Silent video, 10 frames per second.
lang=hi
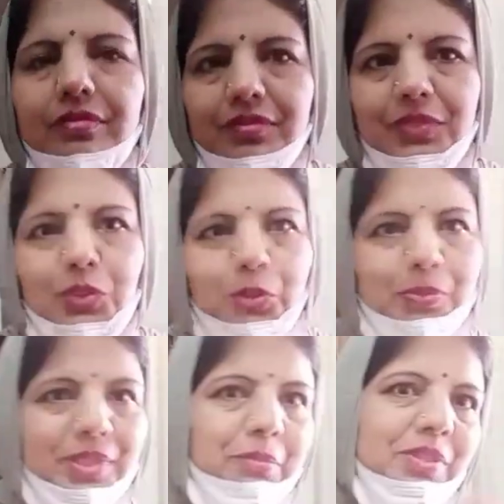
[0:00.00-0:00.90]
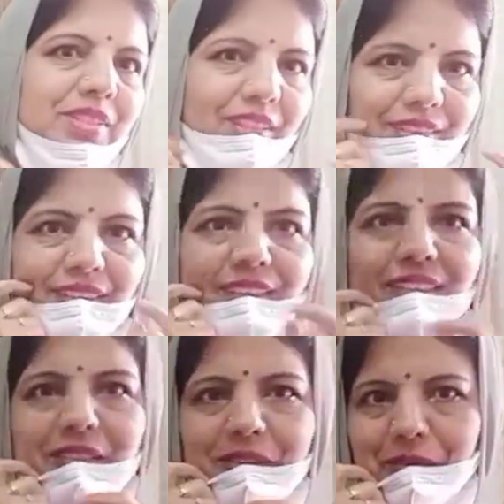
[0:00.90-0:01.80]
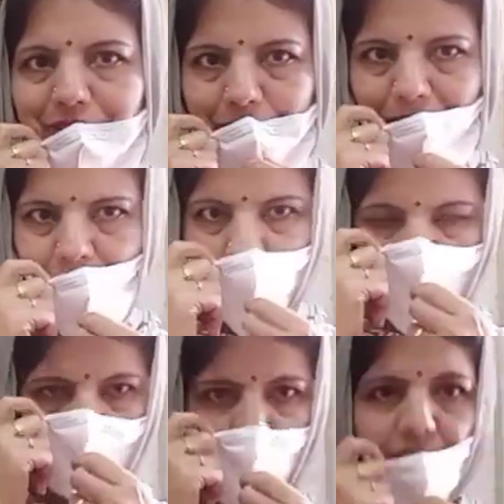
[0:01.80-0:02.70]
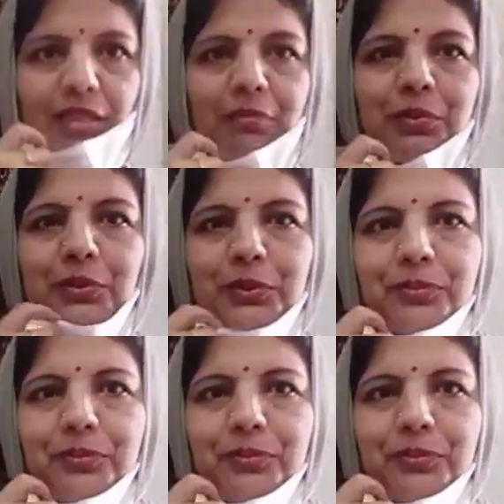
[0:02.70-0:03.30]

धूप से बचा करके जाऊंगी मैं आज अपने आप को